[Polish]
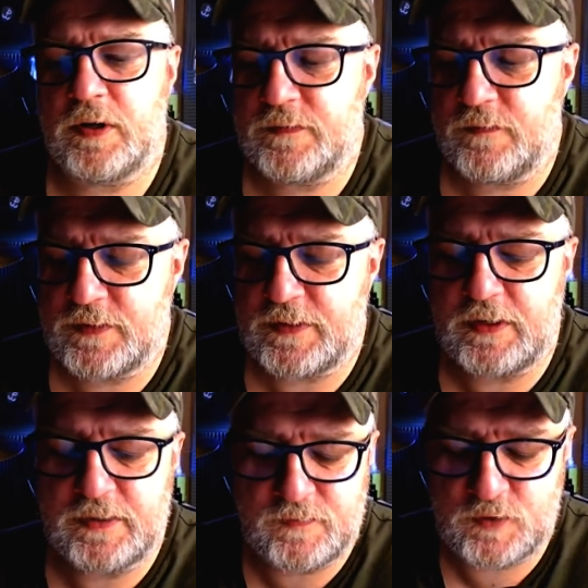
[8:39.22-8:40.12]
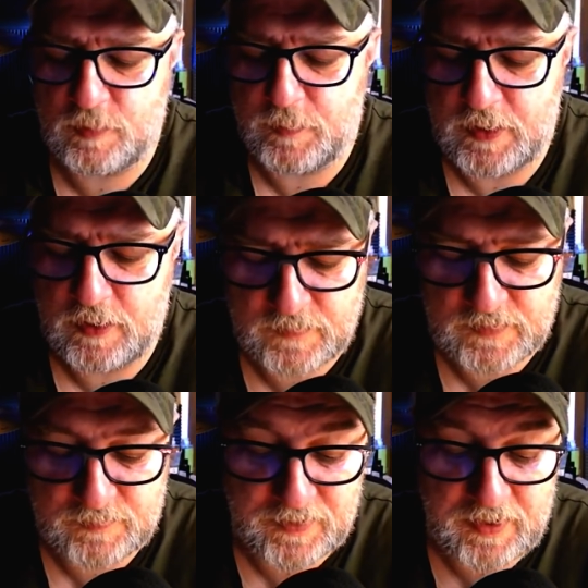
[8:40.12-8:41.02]
związane z szczepianiem, z
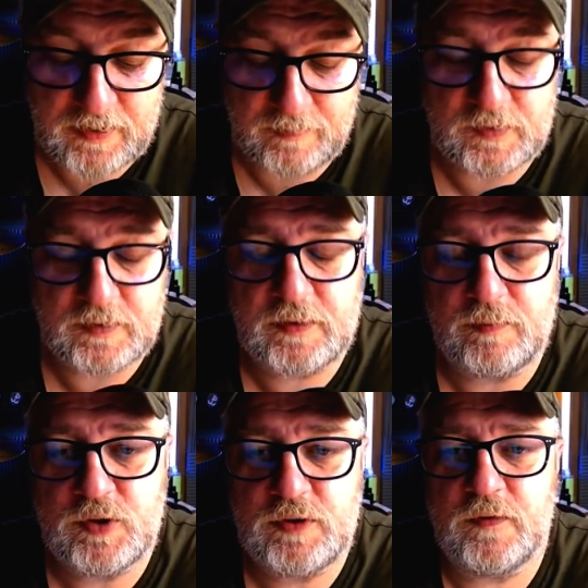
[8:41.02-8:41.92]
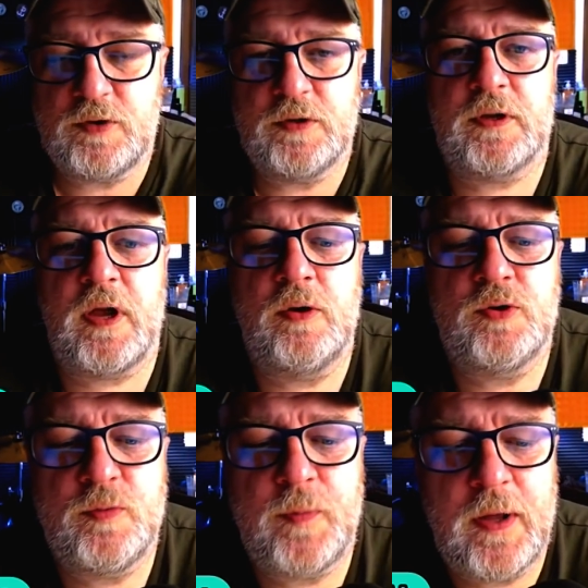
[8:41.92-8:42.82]
badaniem tych możliwości takiego
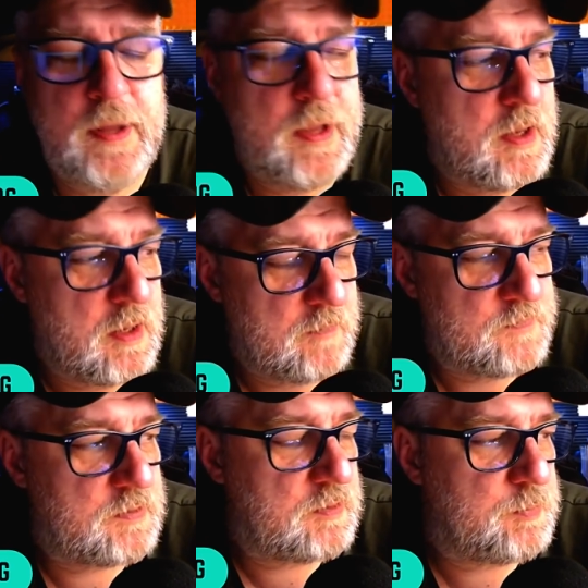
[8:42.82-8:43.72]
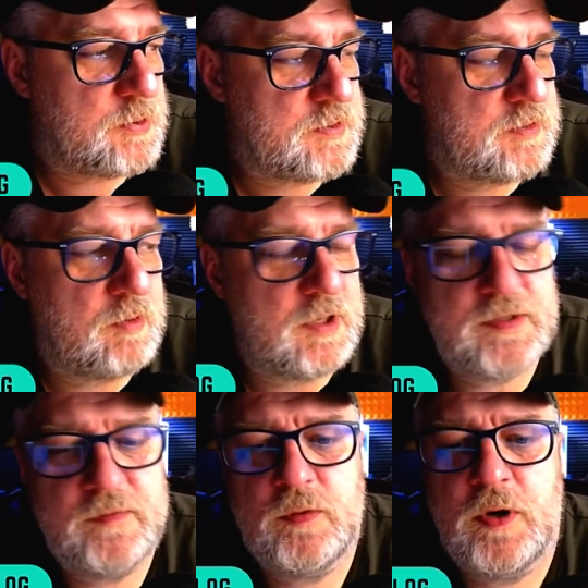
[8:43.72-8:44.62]
chipa po
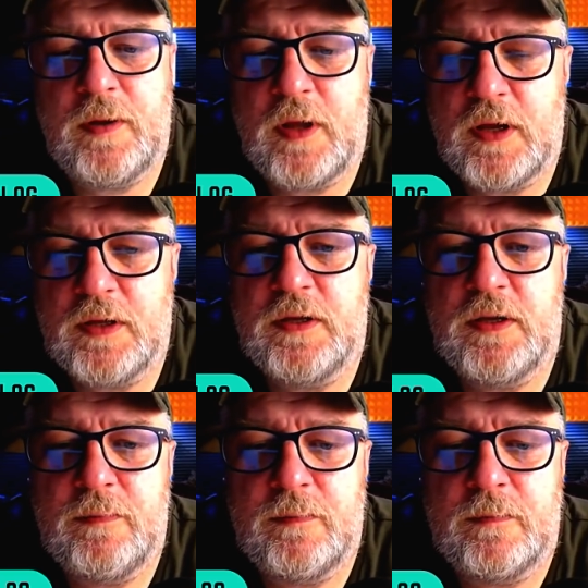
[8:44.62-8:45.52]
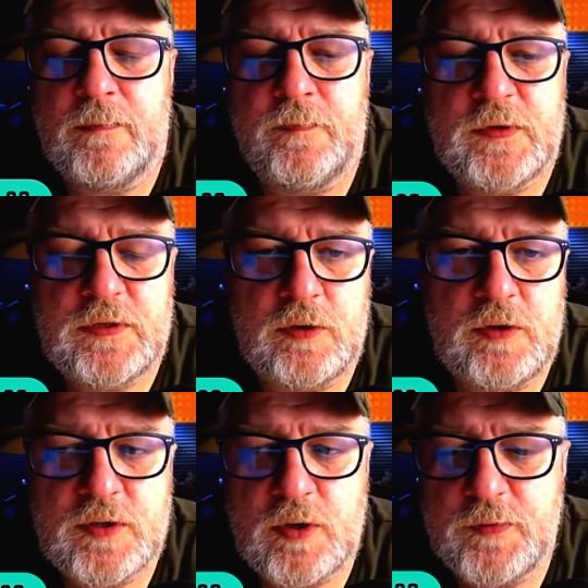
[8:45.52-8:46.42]
sytuacji, w której na jednym z
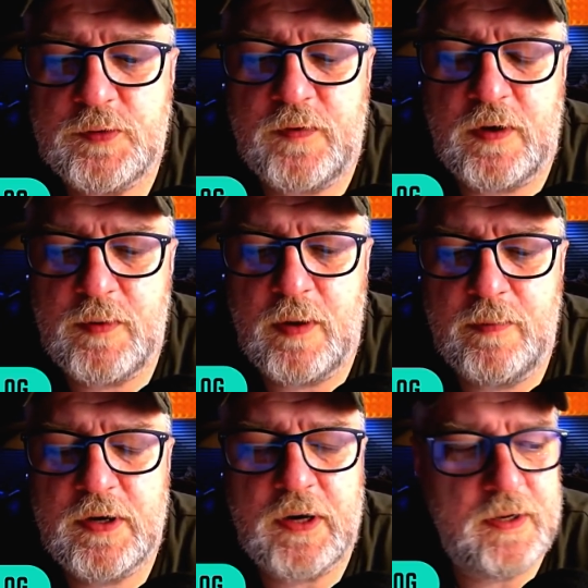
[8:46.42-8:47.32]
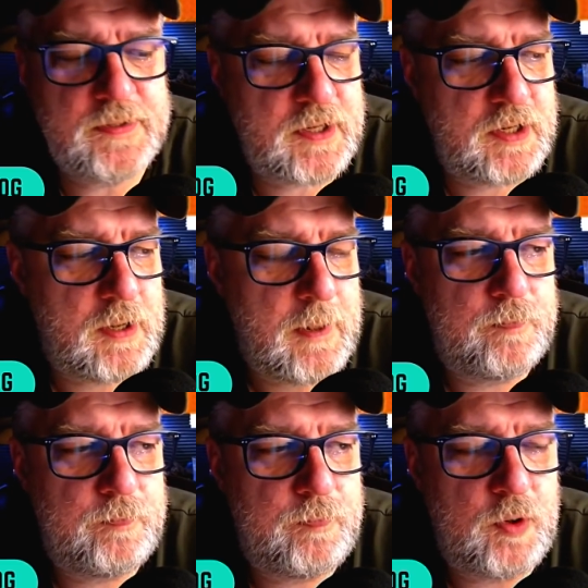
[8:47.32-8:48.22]
lotniskowców armii amerykańskiej
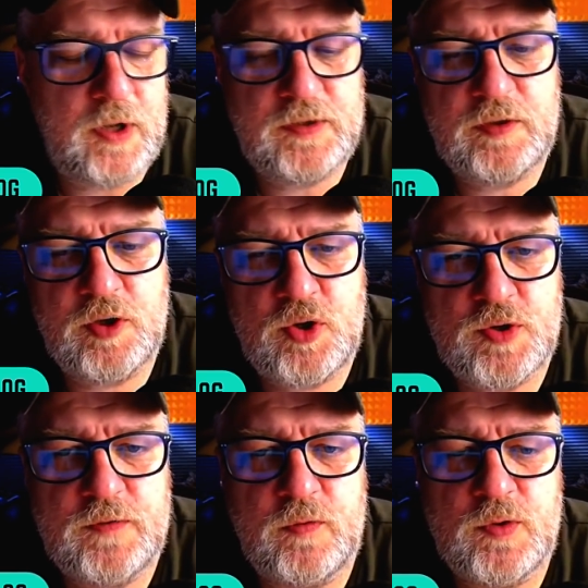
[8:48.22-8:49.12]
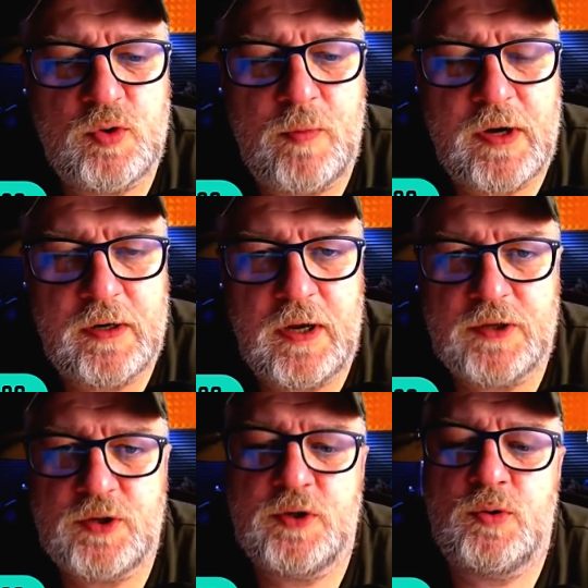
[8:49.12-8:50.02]
ponad 1200
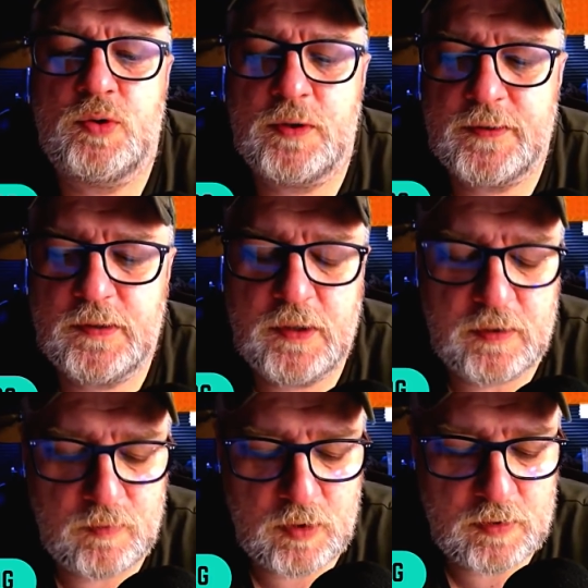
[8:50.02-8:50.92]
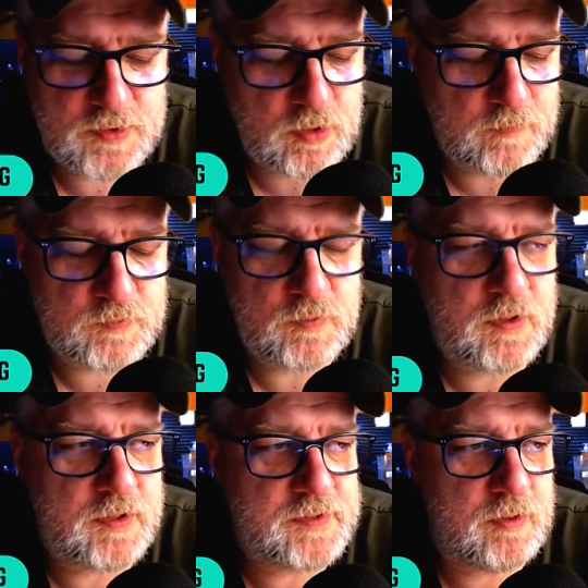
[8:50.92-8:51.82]
marynarzy służących na tym lotniskowcu
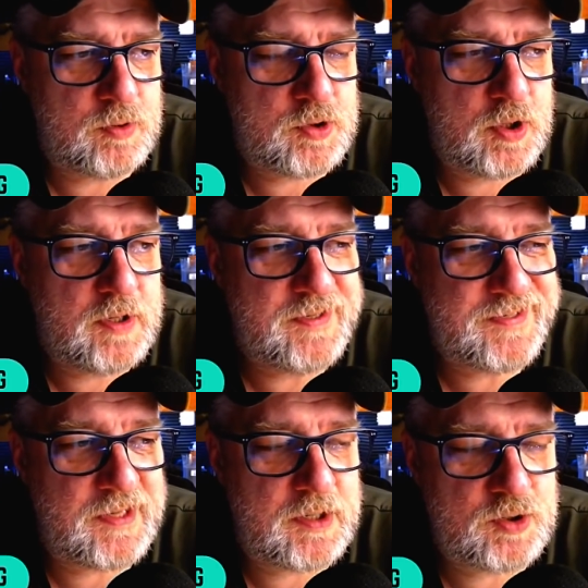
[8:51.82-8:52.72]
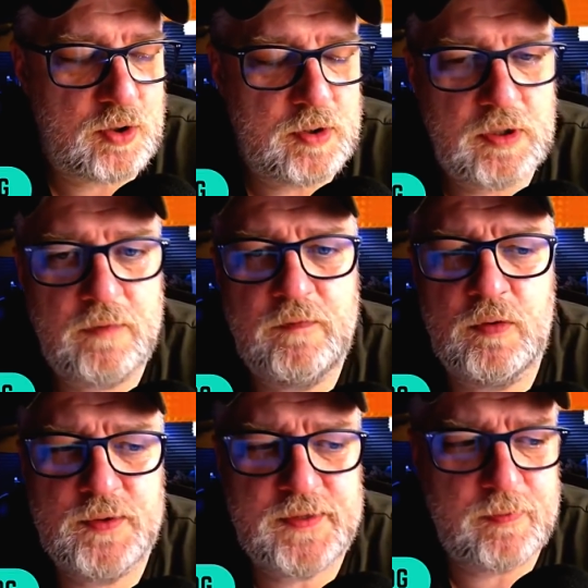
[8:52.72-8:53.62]
okazało się zarażonych
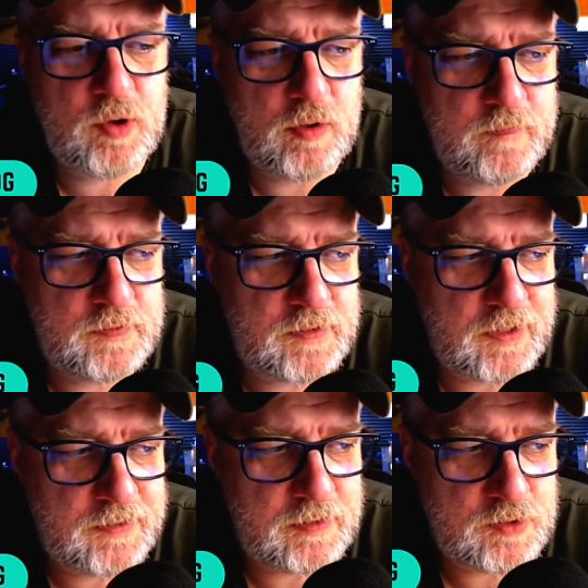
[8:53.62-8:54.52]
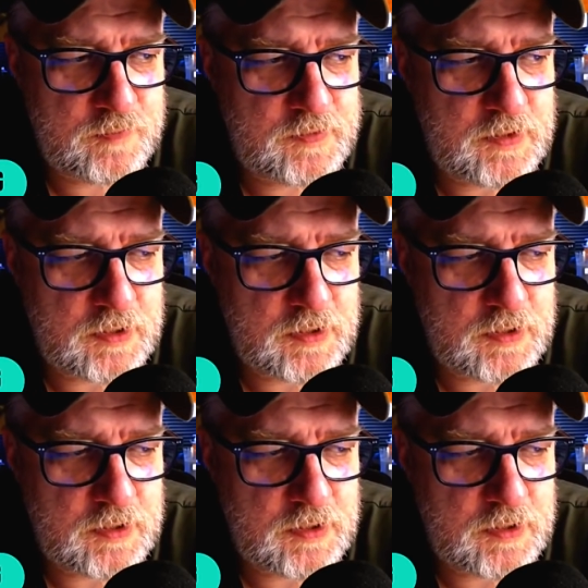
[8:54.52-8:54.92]
wirusem COVID-19.